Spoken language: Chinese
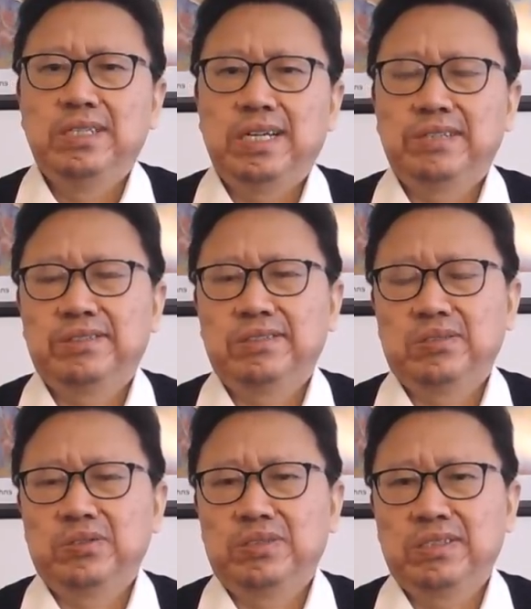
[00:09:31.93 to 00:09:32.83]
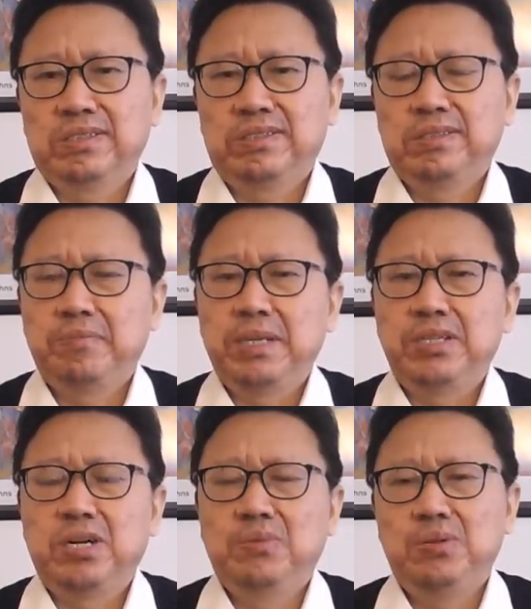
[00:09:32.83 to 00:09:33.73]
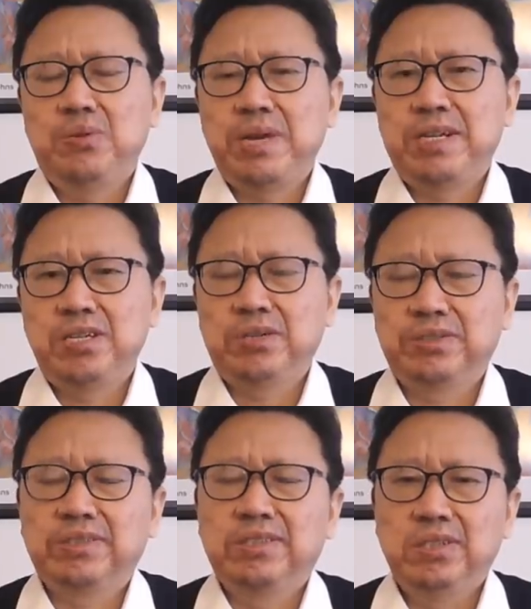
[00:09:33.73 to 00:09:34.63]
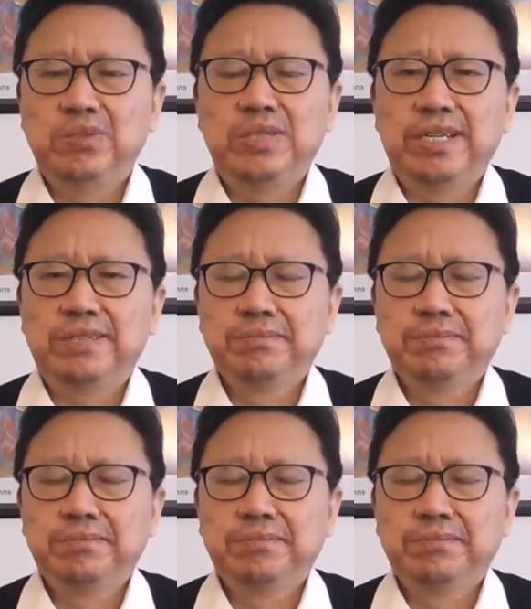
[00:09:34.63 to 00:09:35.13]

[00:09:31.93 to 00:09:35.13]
啊，是说是本校文学院的教师牛杰。